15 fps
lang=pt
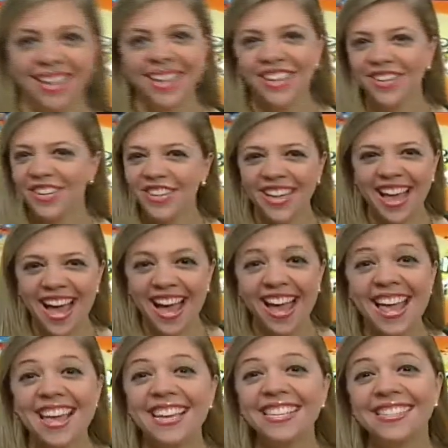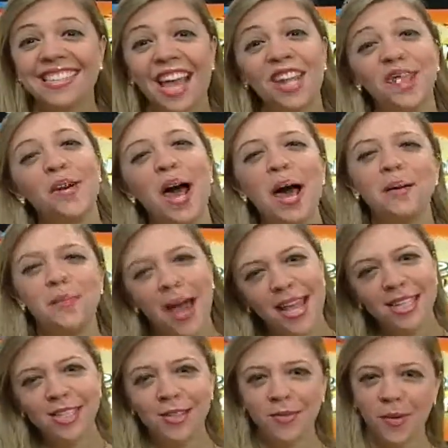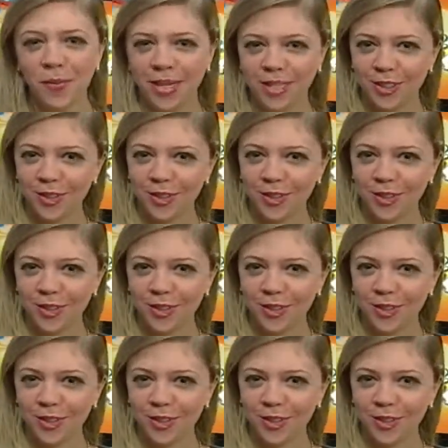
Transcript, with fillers: Olá, está no ar mais um Momento